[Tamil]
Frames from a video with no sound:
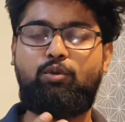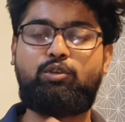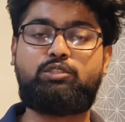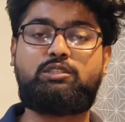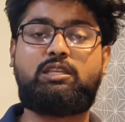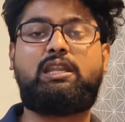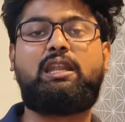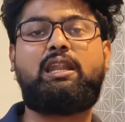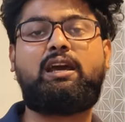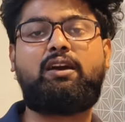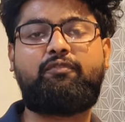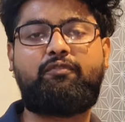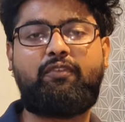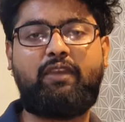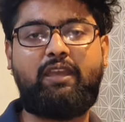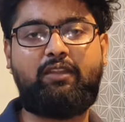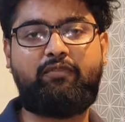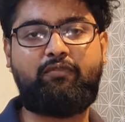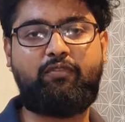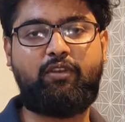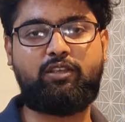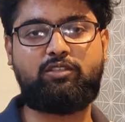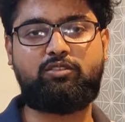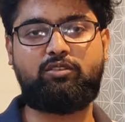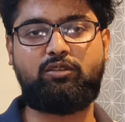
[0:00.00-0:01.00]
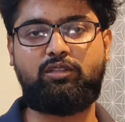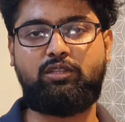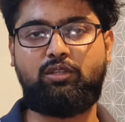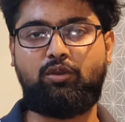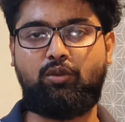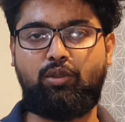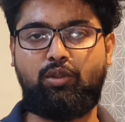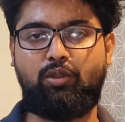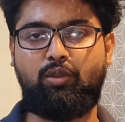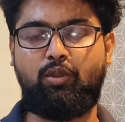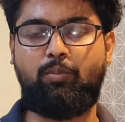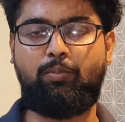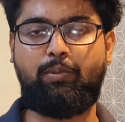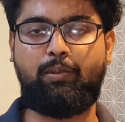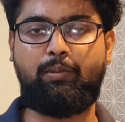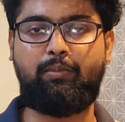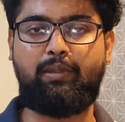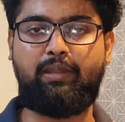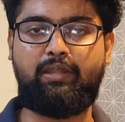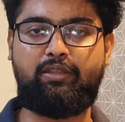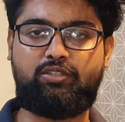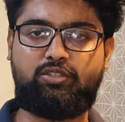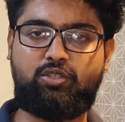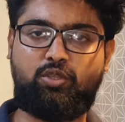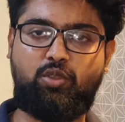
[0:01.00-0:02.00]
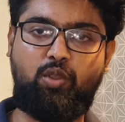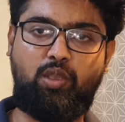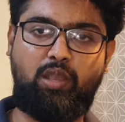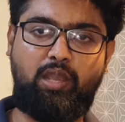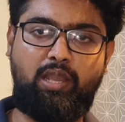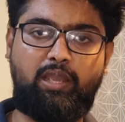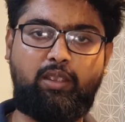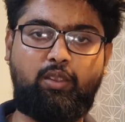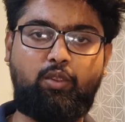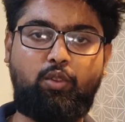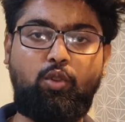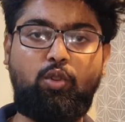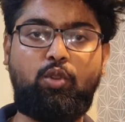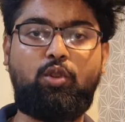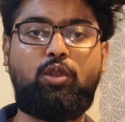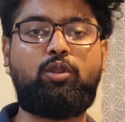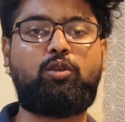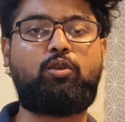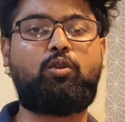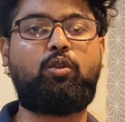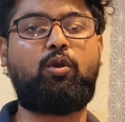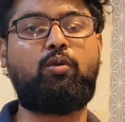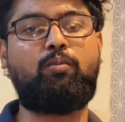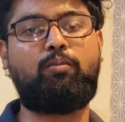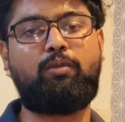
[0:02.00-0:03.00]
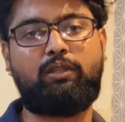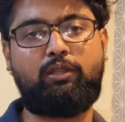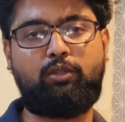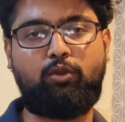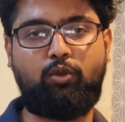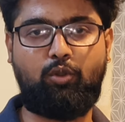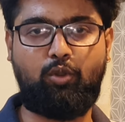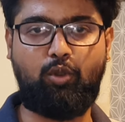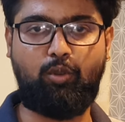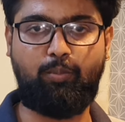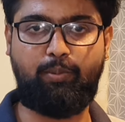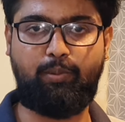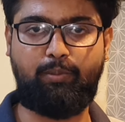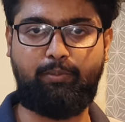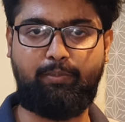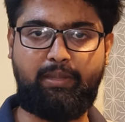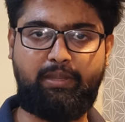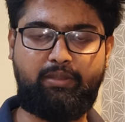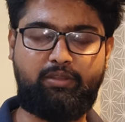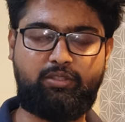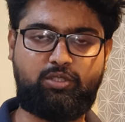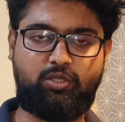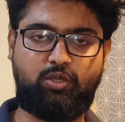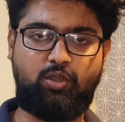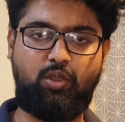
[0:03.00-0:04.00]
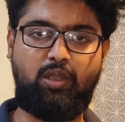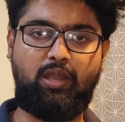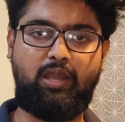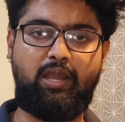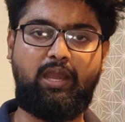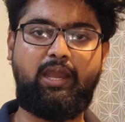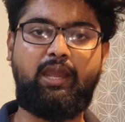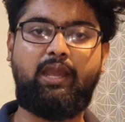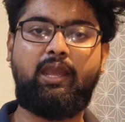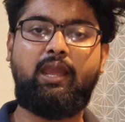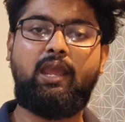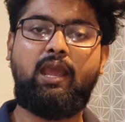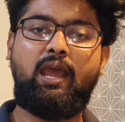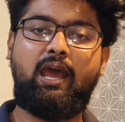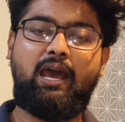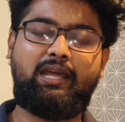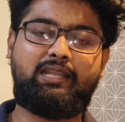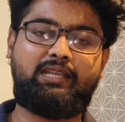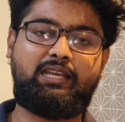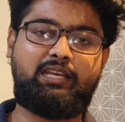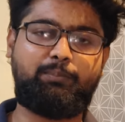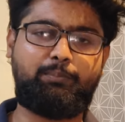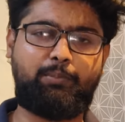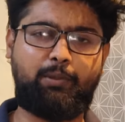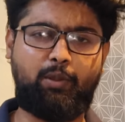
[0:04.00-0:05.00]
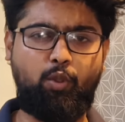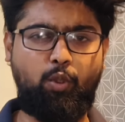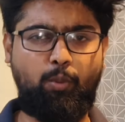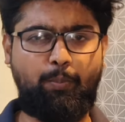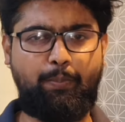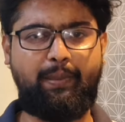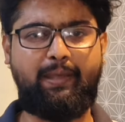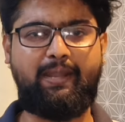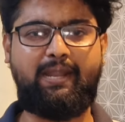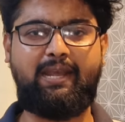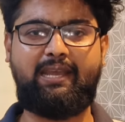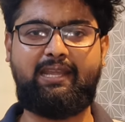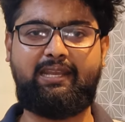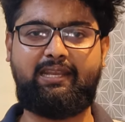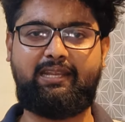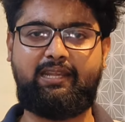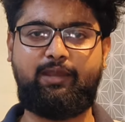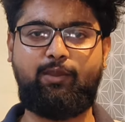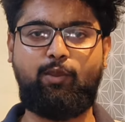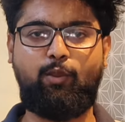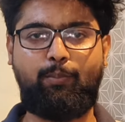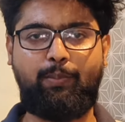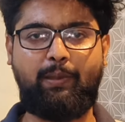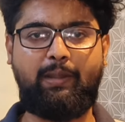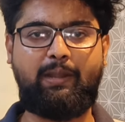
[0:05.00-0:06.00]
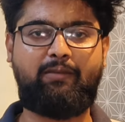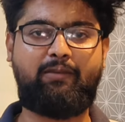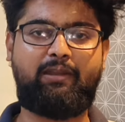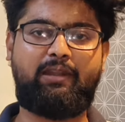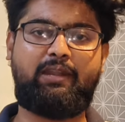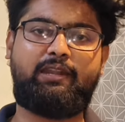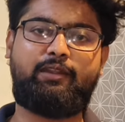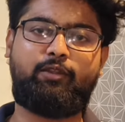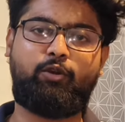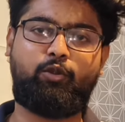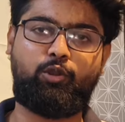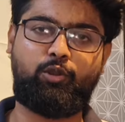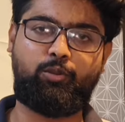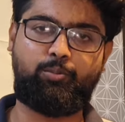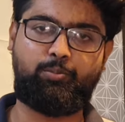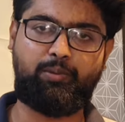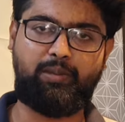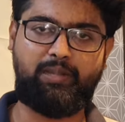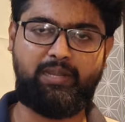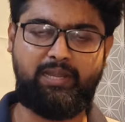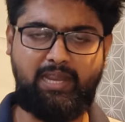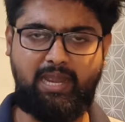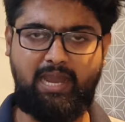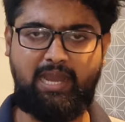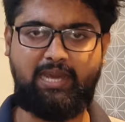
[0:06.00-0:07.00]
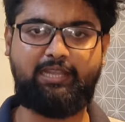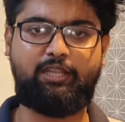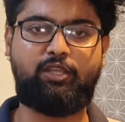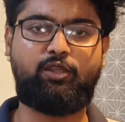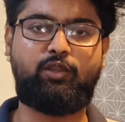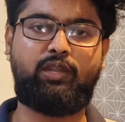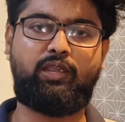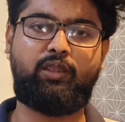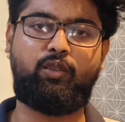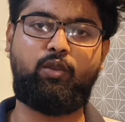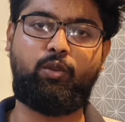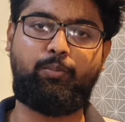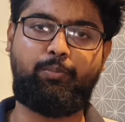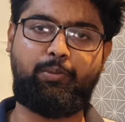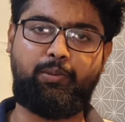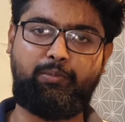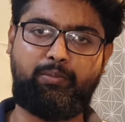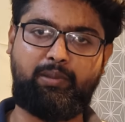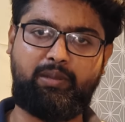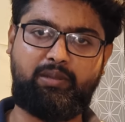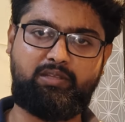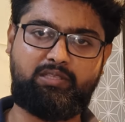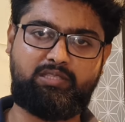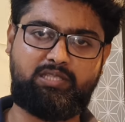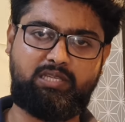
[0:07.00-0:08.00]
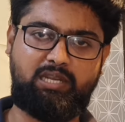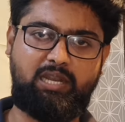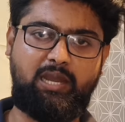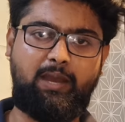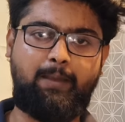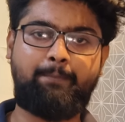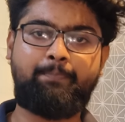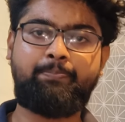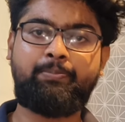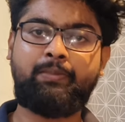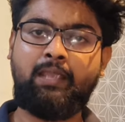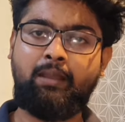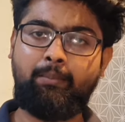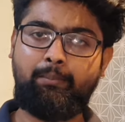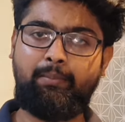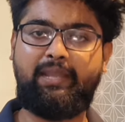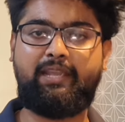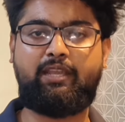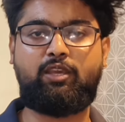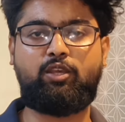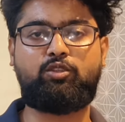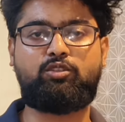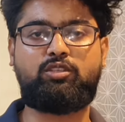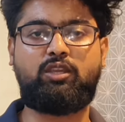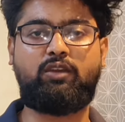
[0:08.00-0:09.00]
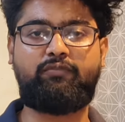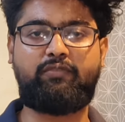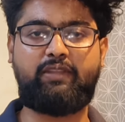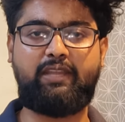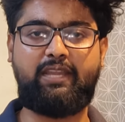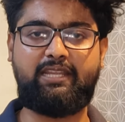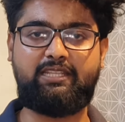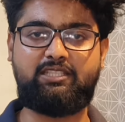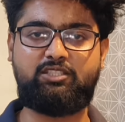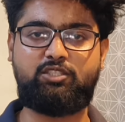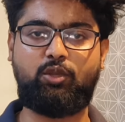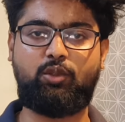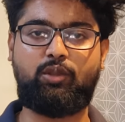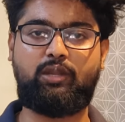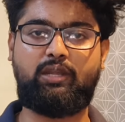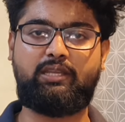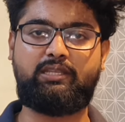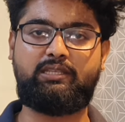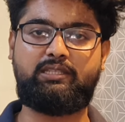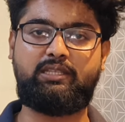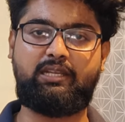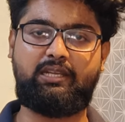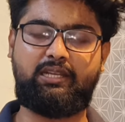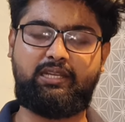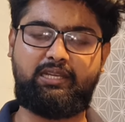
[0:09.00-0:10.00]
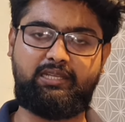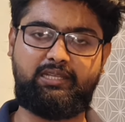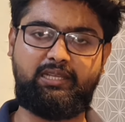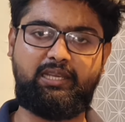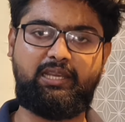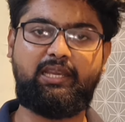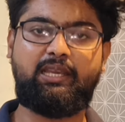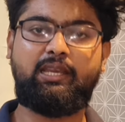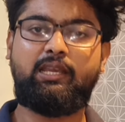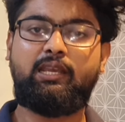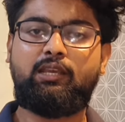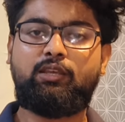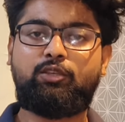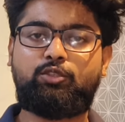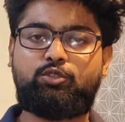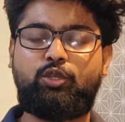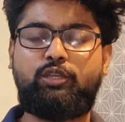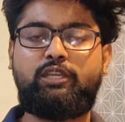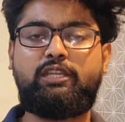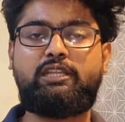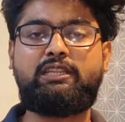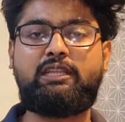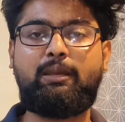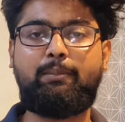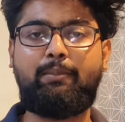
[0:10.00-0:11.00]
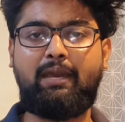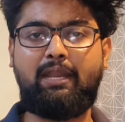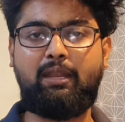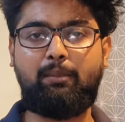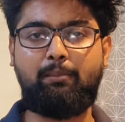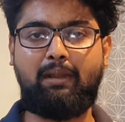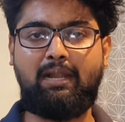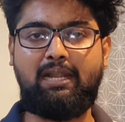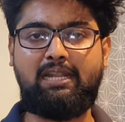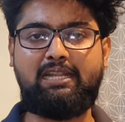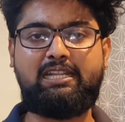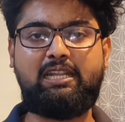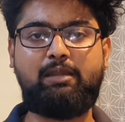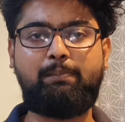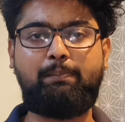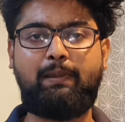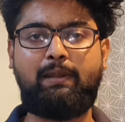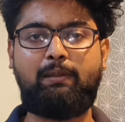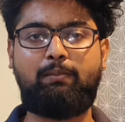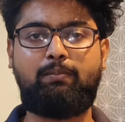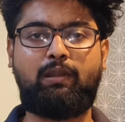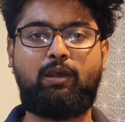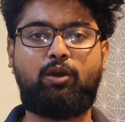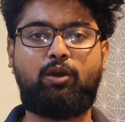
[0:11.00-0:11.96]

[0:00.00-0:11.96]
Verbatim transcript: மொசில்லா ஃபயர்ஃபாக்ஸ் வந்து ஒன்று ஓப்பன் பண்ணி வச்சுக்கோங்க கூகுள் குரோம் வந்து ஒன்று ஓப்பன் பண்ணி வச்சுக்கோங்க அதுக்கப்புறம் ஒப்பேரா இருக்குது ஒப்பேரா வேணா டவுன்லோட் பண்ணி அதையும் நீங்கள் ஓப்பன் பண்ணி வச்சுக்கலாம் மைக்ரோசாஃப்ட் எட்ஜோட இது இருக்குது ஸோ இந்த மாதிரி மல்டிபிள்